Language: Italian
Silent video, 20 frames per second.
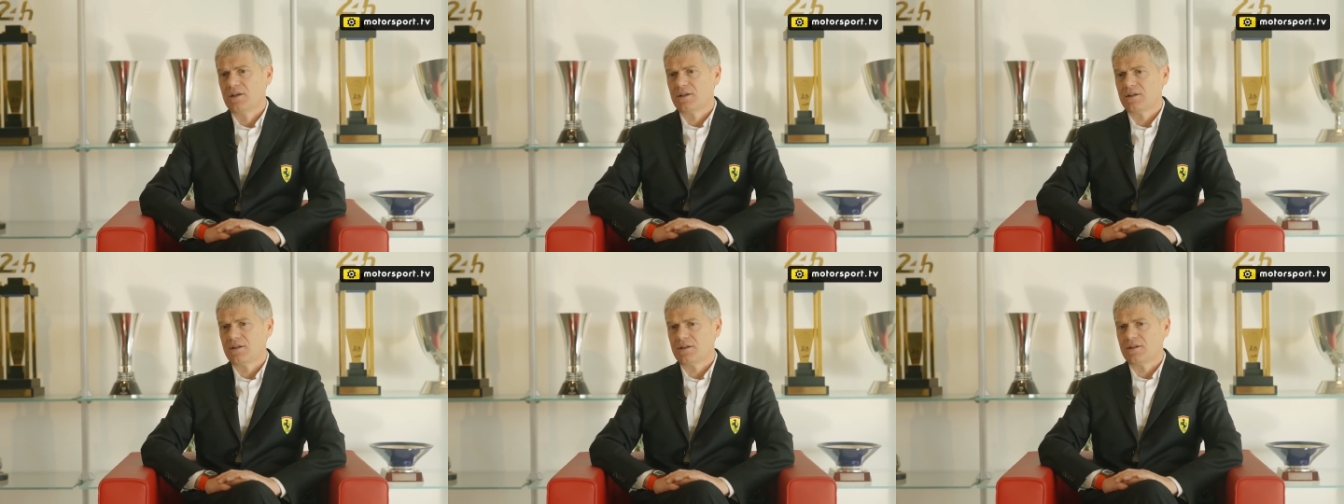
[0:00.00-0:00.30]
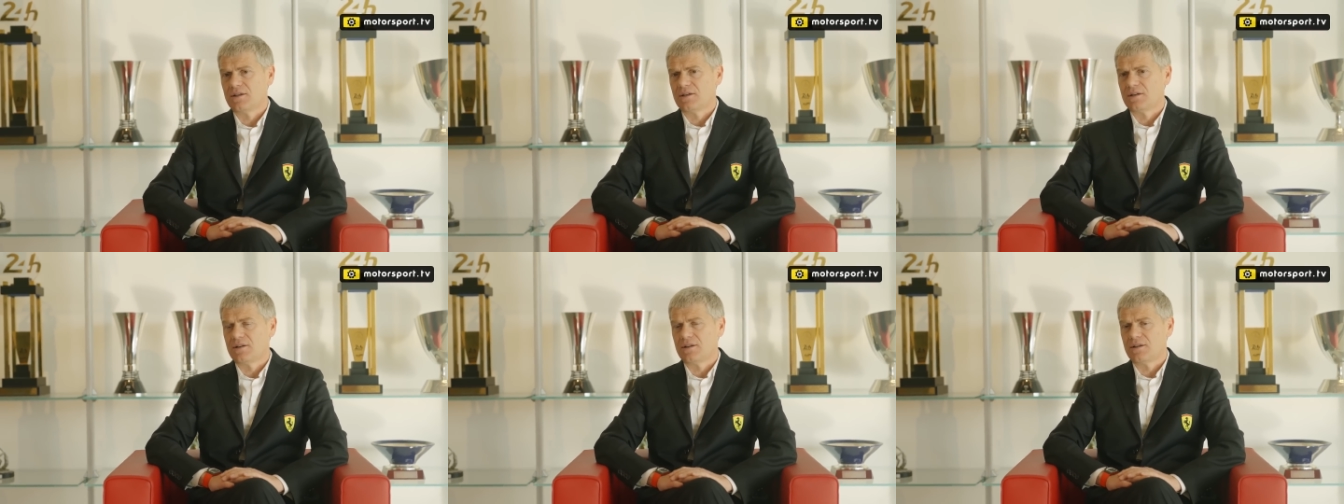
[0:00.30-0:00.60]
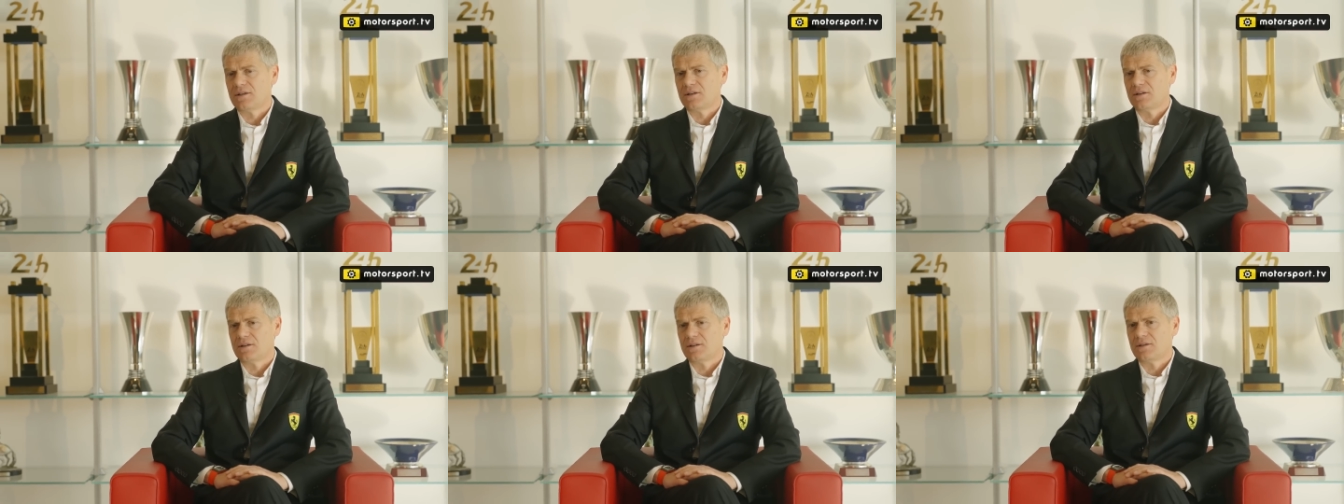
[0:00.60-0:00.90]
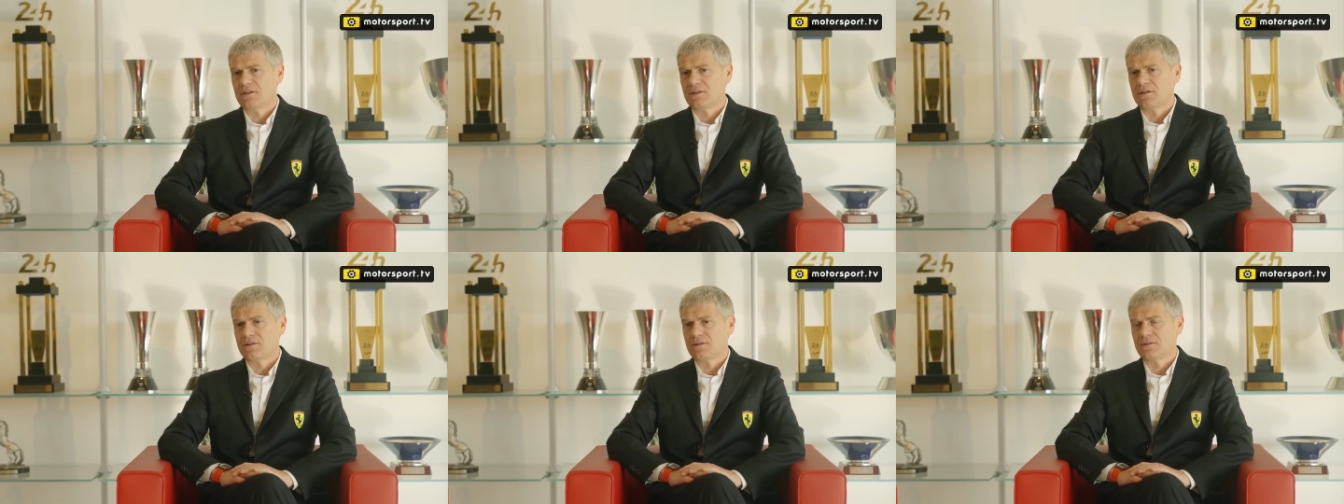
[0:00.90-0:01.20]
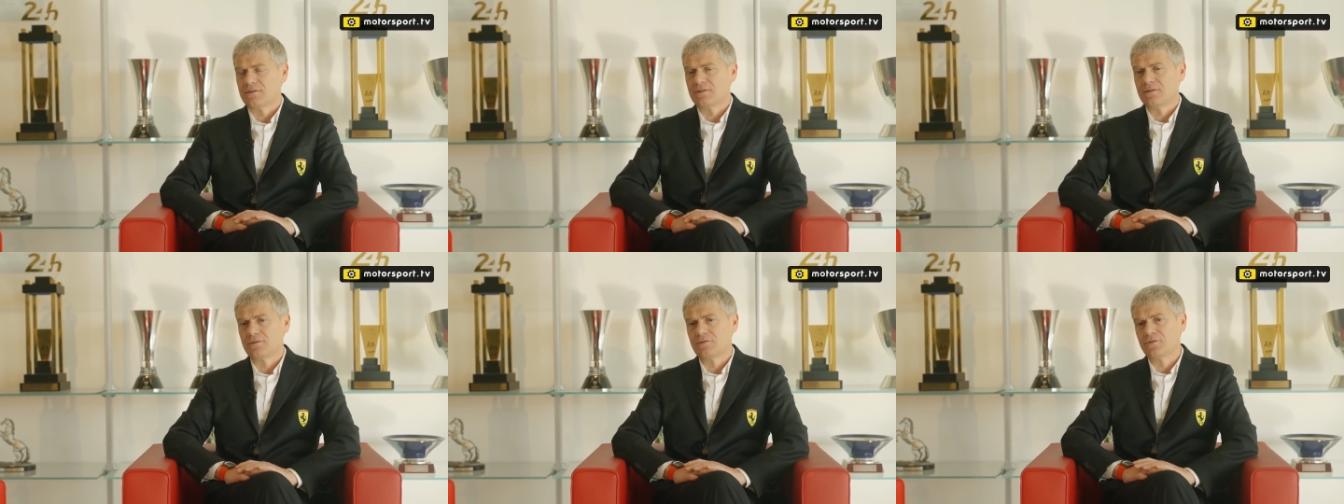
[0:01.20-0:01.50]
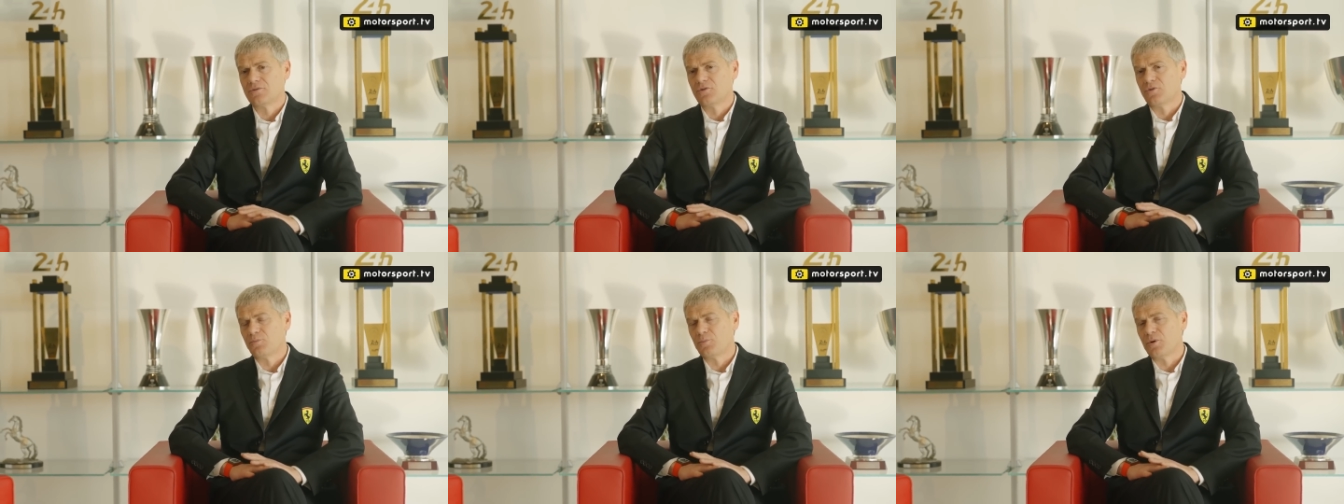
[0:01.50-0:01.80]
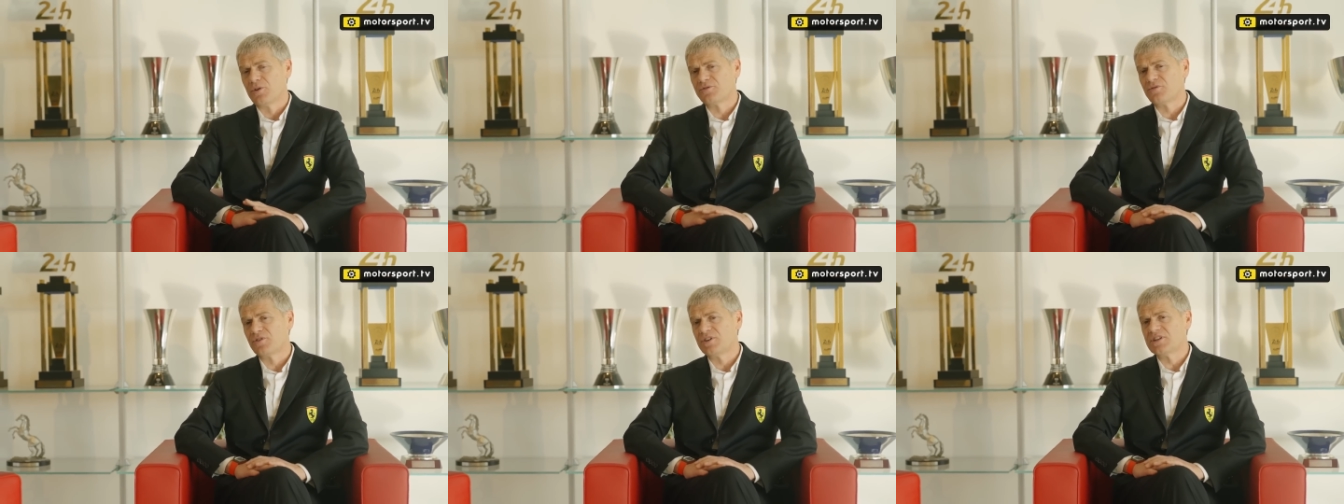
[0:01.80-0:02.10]
eh, non
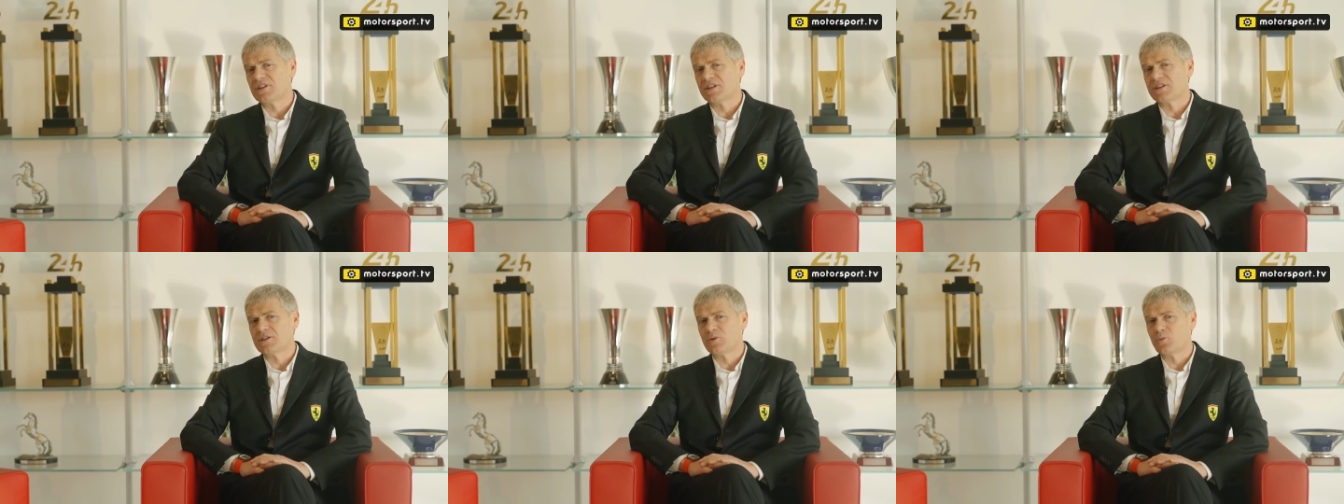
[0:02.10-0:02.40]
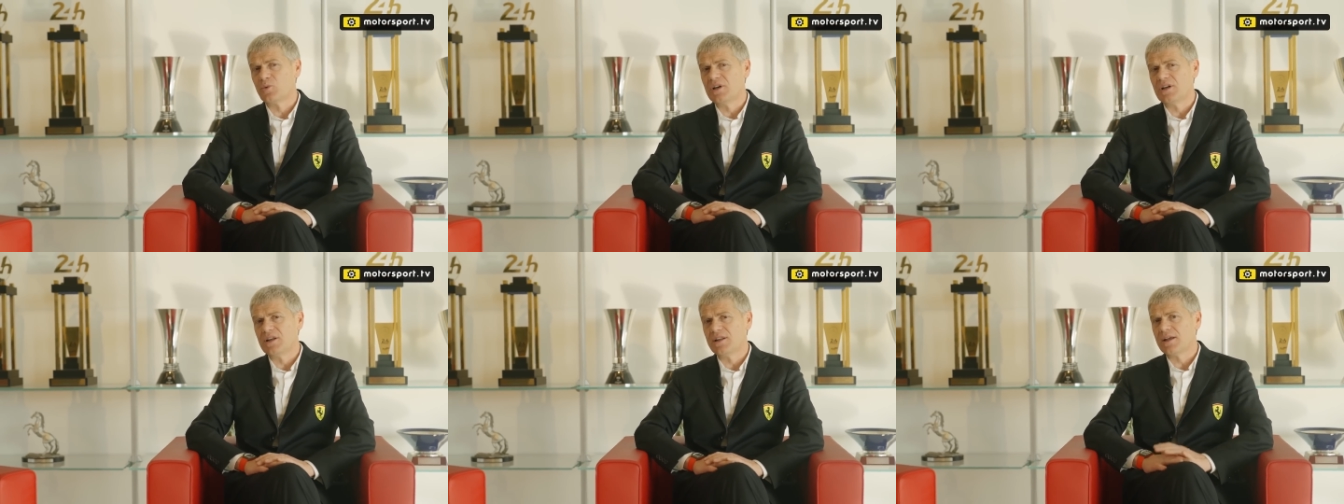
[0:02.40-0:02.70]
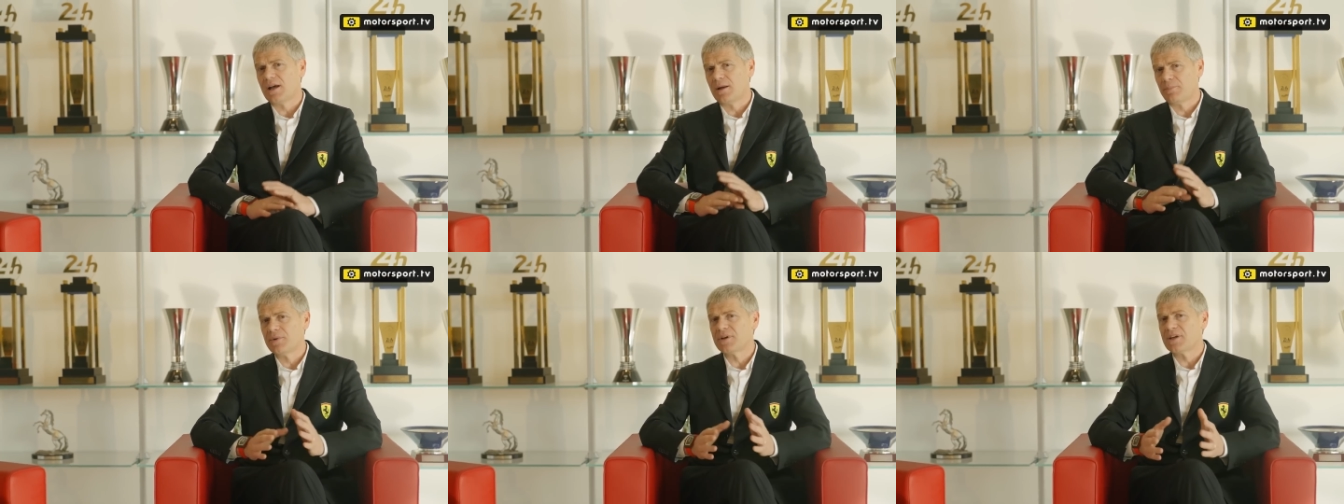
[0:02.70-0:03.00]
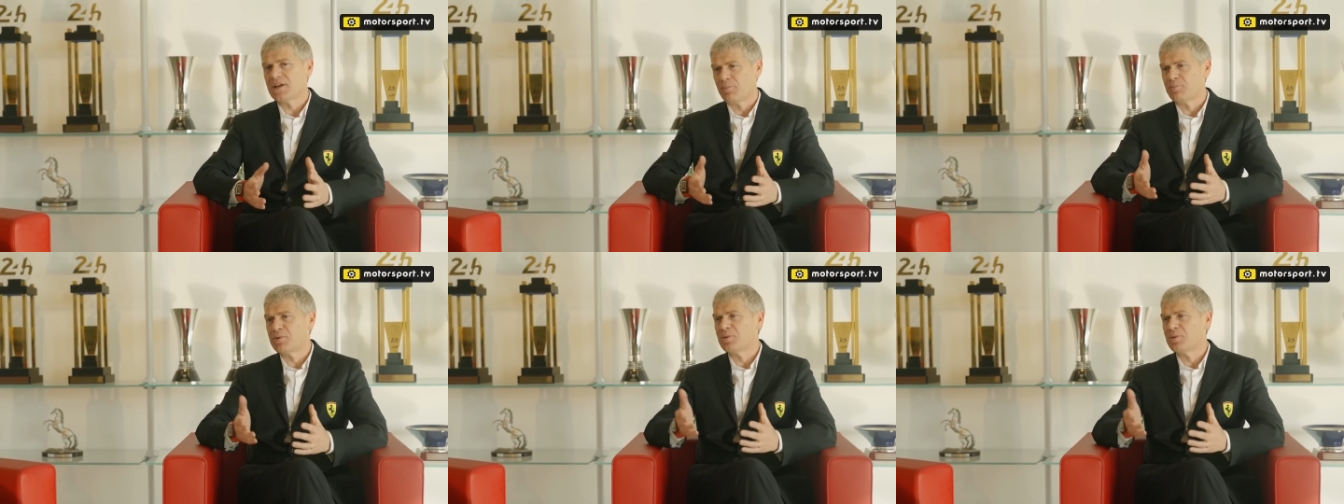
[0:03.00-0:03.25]
posso dire tranquillità perché